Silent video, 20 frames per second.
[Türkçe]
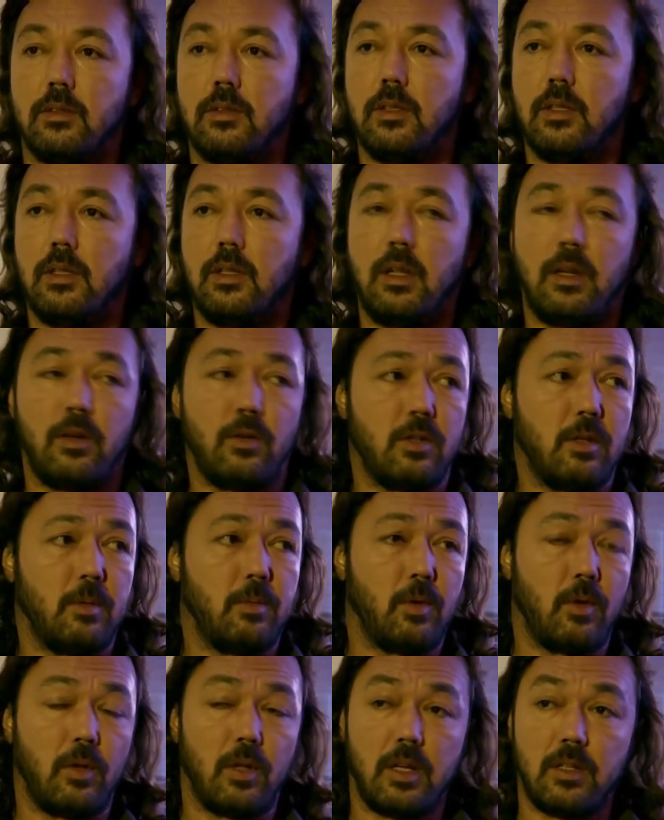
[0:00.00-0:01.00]
Yıllar
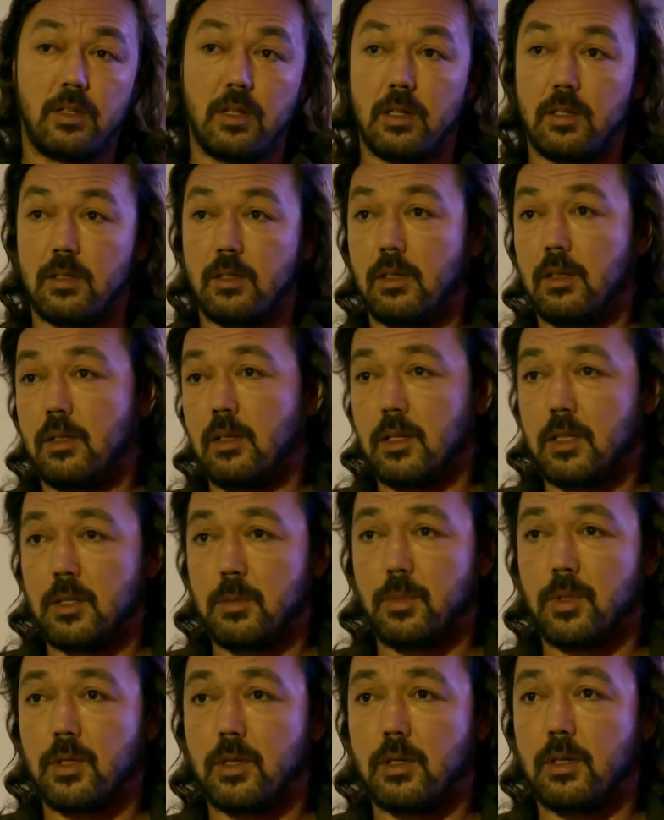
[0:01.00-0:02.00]
önce bir olay sırasında
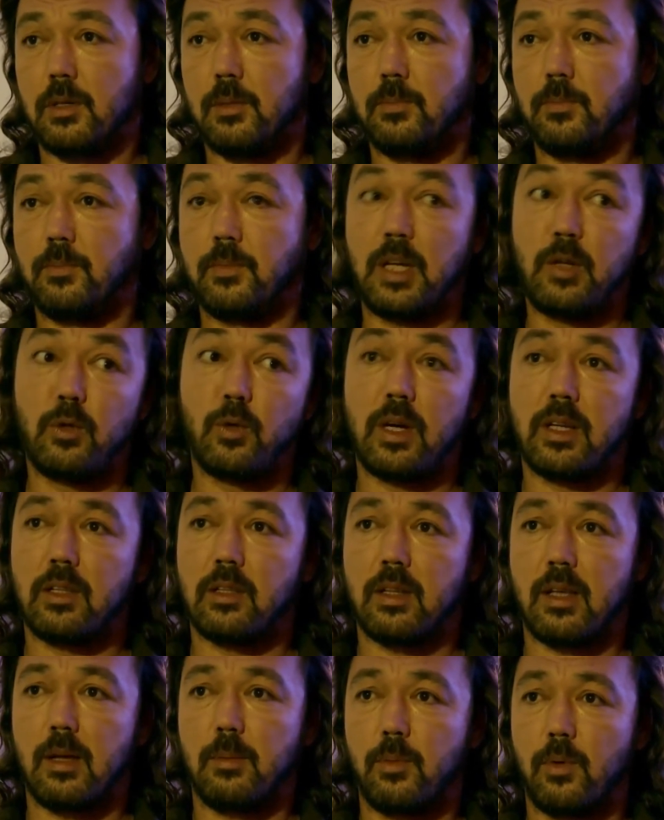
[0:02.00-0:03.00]
tanışmıştık.
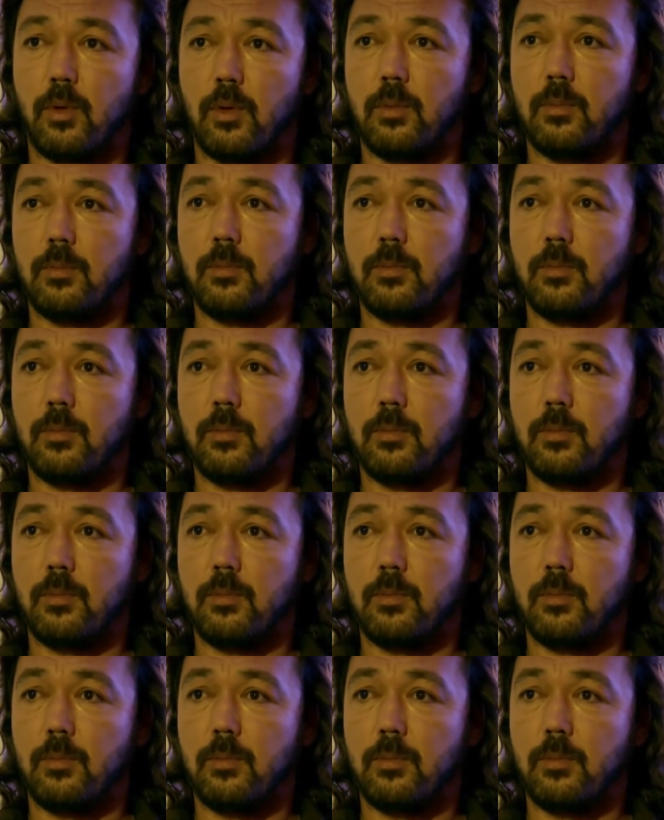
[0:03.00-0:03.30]
Avukatlık yapıyor.